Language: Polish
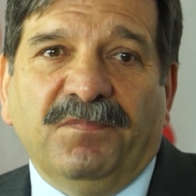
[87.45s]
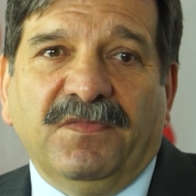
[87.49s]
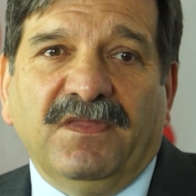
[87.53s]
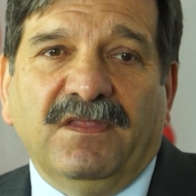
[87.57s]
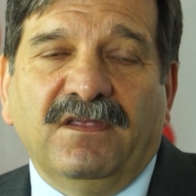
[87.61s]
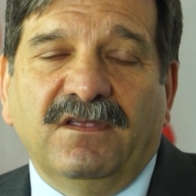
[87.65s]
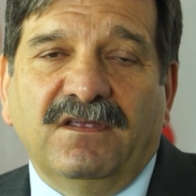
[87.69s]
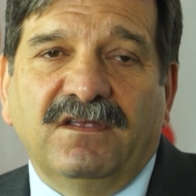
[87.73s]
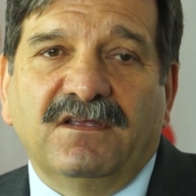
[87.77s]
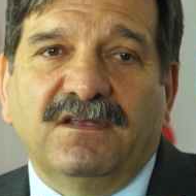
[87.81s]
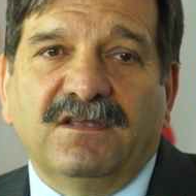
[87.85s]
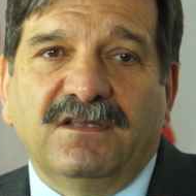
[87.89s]

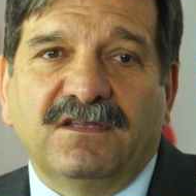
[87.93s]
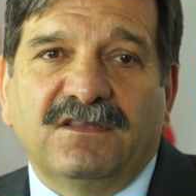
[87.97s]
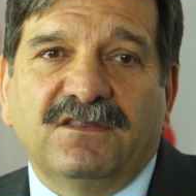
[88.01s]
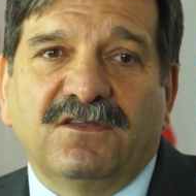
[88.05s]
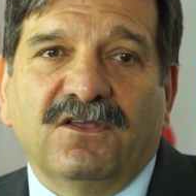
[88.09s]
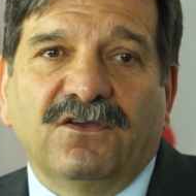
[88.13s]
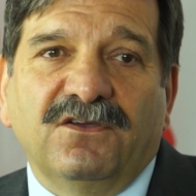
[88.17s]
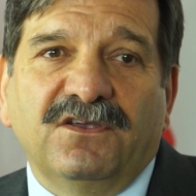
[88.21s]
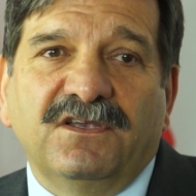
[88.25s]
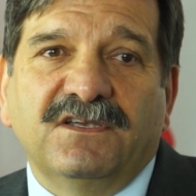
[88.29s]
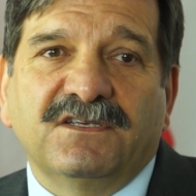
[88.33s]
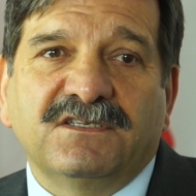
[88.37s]
E,
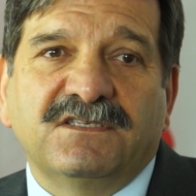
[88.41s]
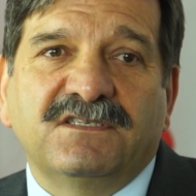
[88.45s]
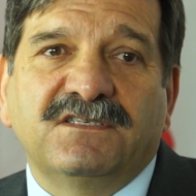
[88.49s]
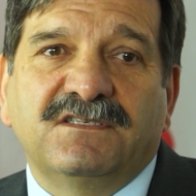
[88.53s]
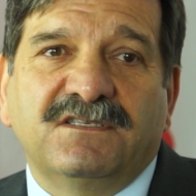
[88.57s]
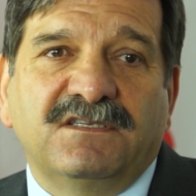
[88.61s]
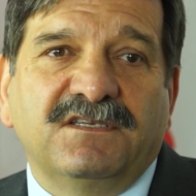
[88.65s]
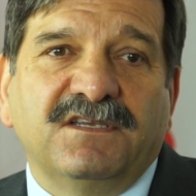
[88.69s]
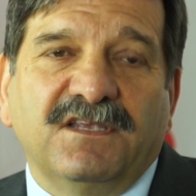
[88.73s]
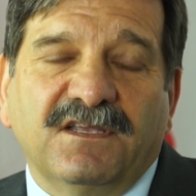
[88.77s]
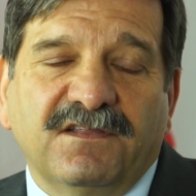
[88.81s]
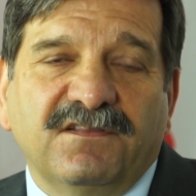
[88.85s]
to
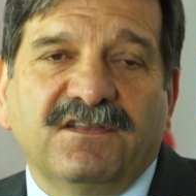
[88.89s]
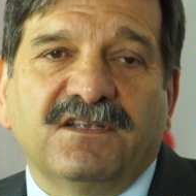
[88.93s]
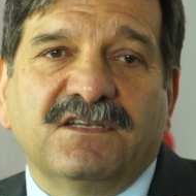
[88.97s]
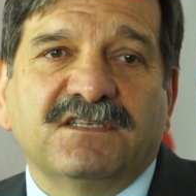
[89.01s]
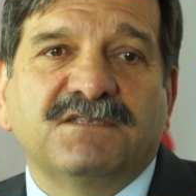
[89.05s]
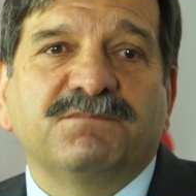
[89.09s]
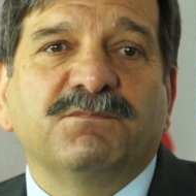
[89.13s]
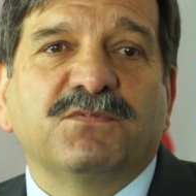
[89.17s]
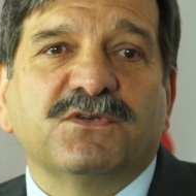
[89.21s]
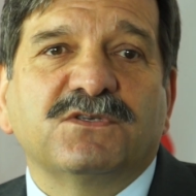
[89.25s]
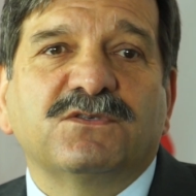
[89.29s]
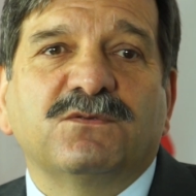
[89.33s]
jest jeden
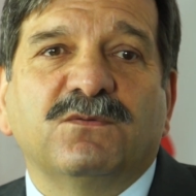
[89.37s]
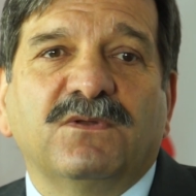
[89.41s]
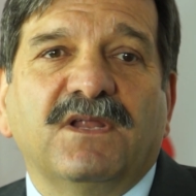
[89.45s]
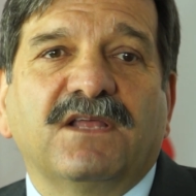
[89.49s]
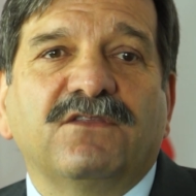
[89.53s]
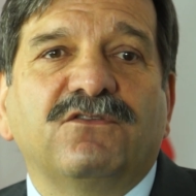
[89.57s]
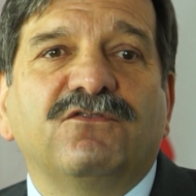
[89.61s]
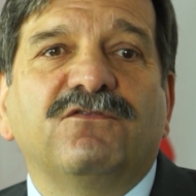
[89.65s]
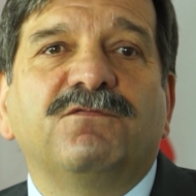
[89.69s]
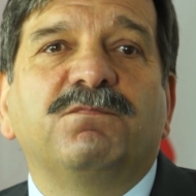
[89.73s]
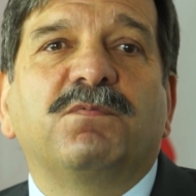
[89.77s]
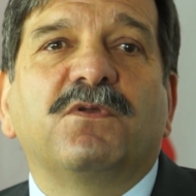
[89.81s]
z
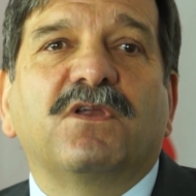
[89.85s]
postulatów